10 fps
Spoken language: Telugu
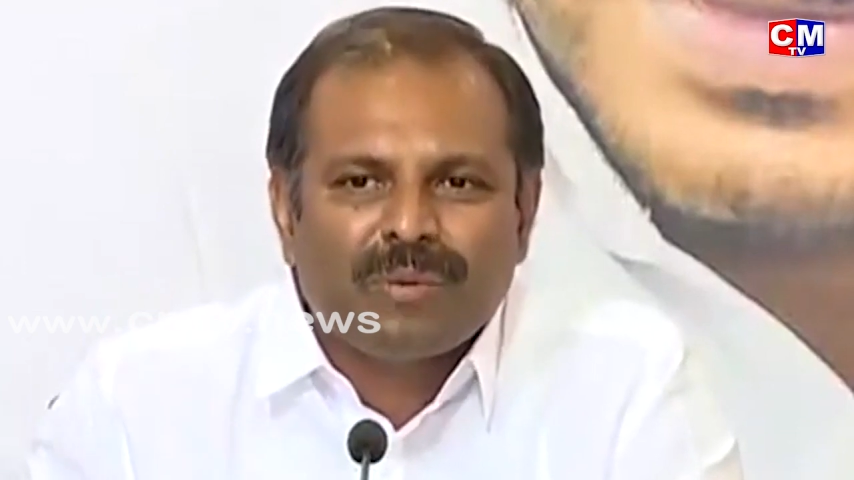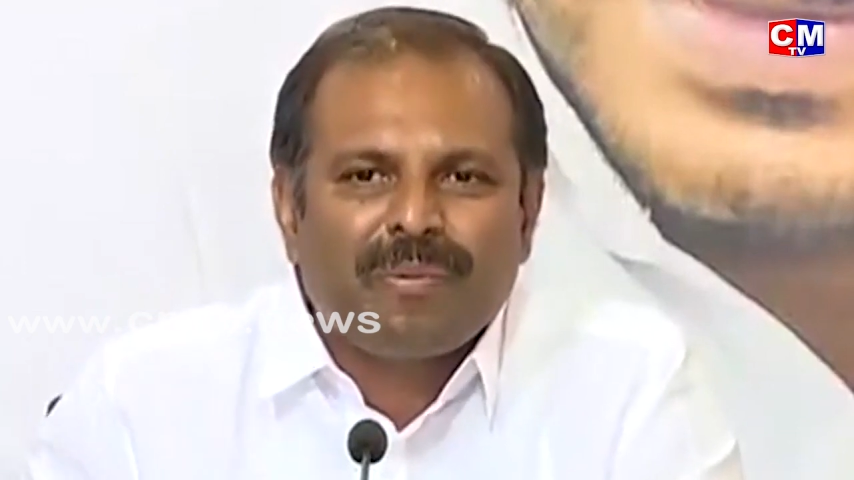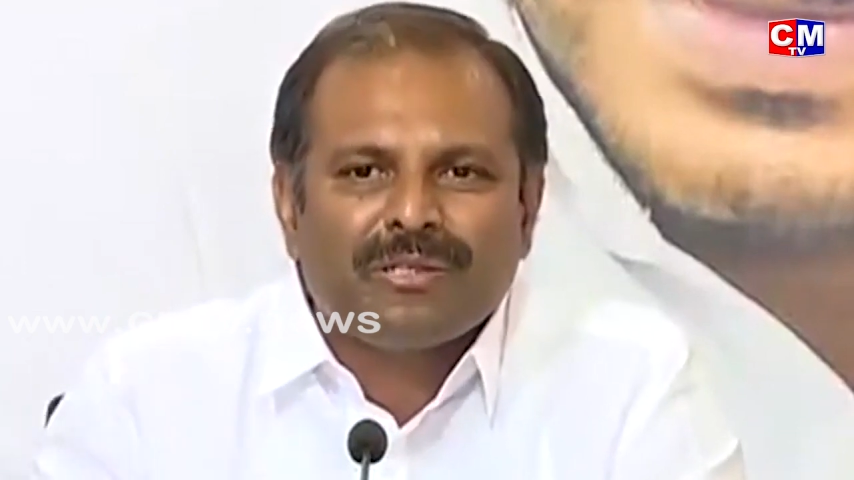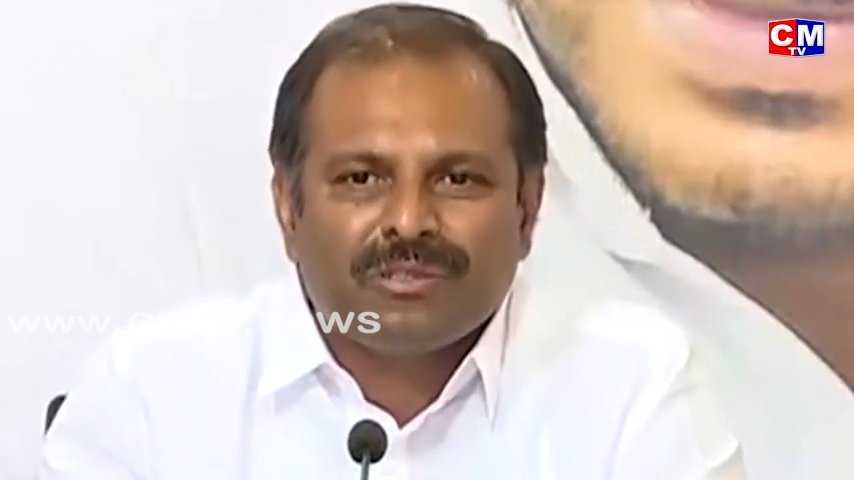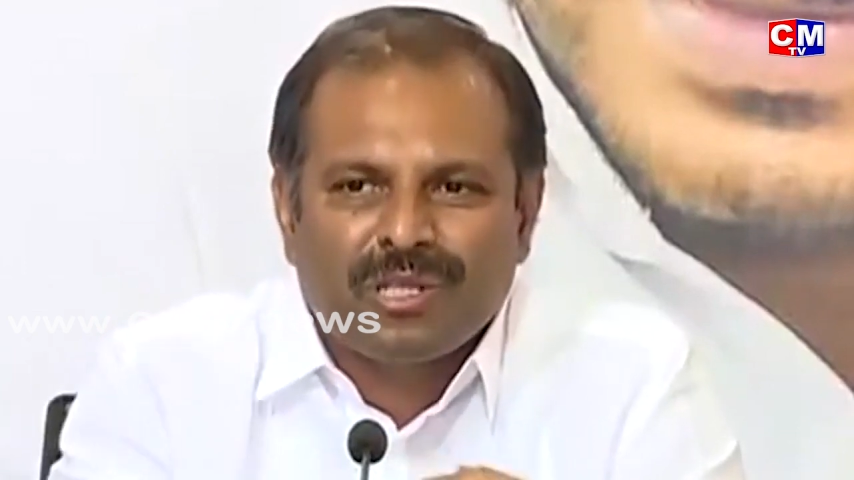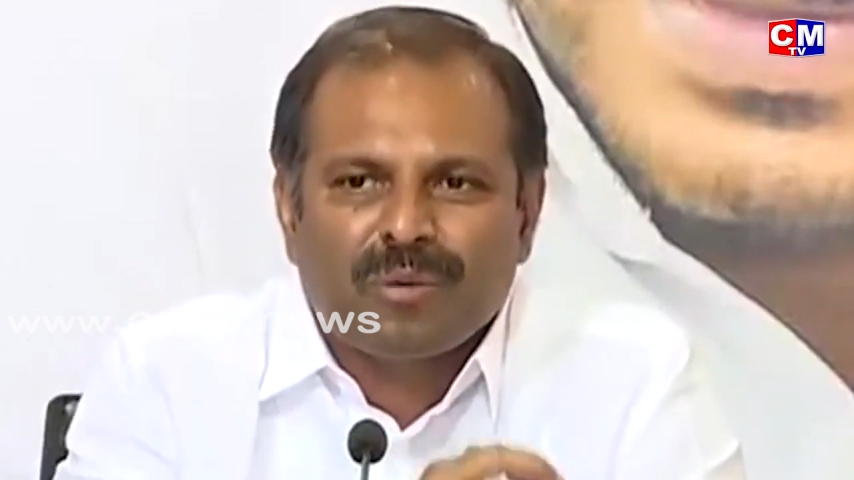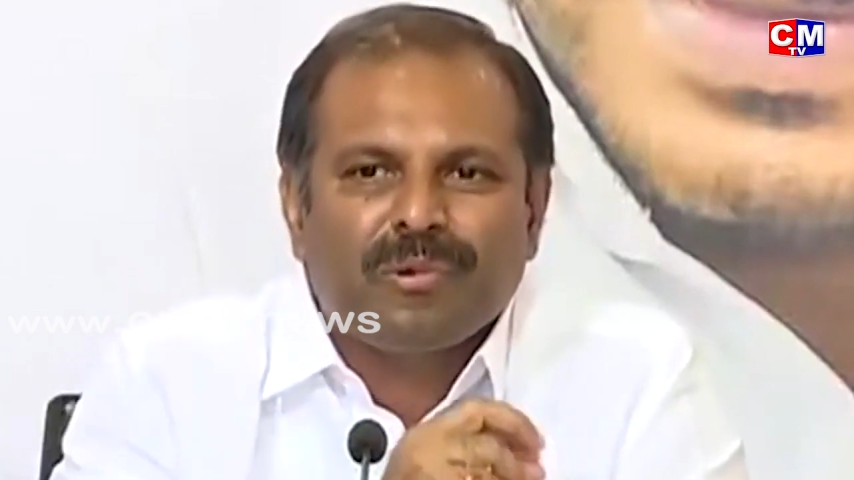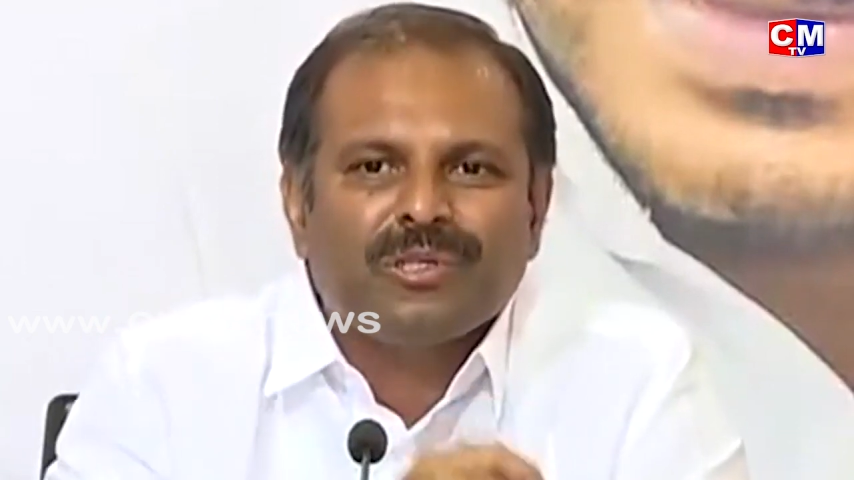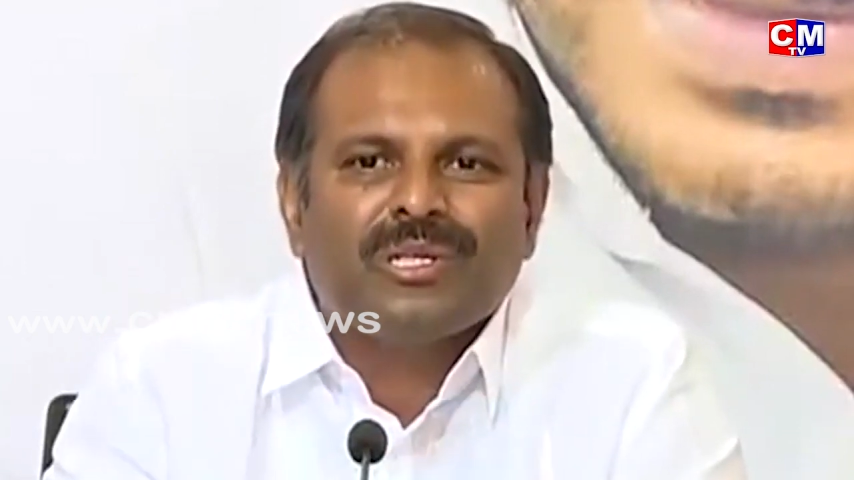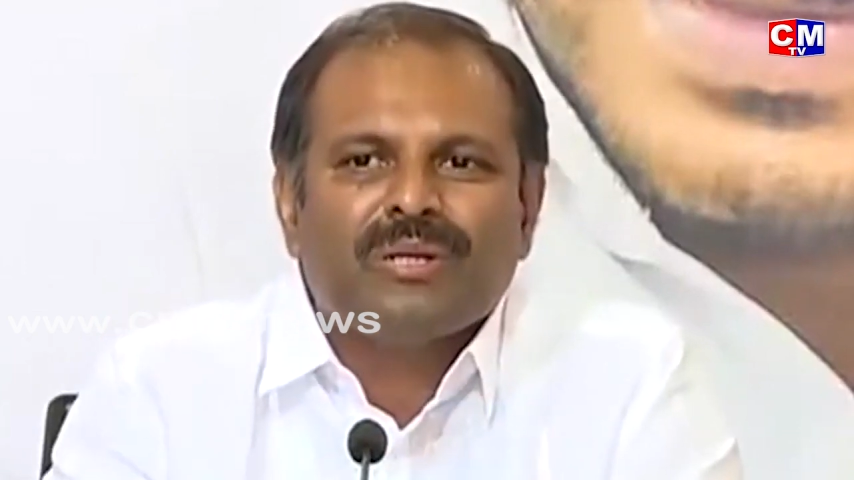చెప్పాల్సి వస్తుంది ఆ
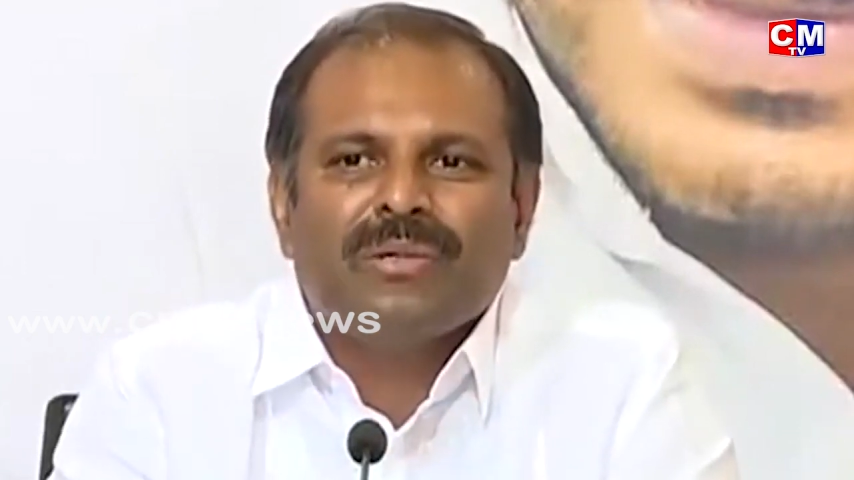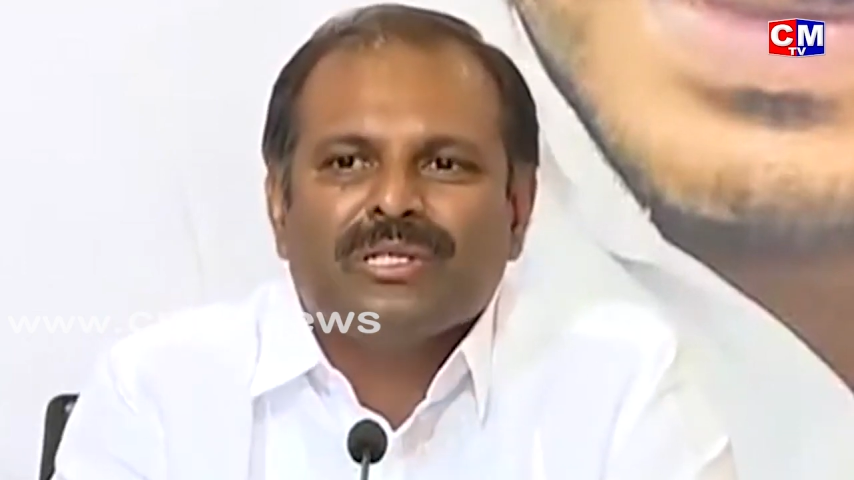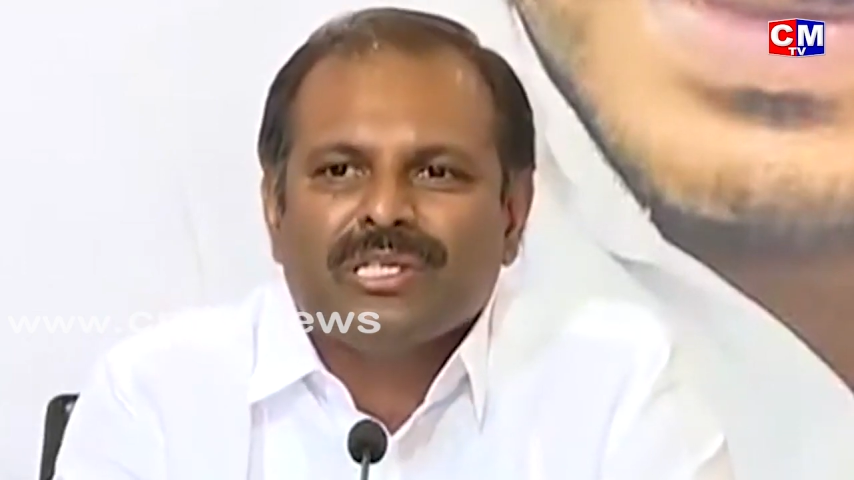పోస్టింగ్లు మీరు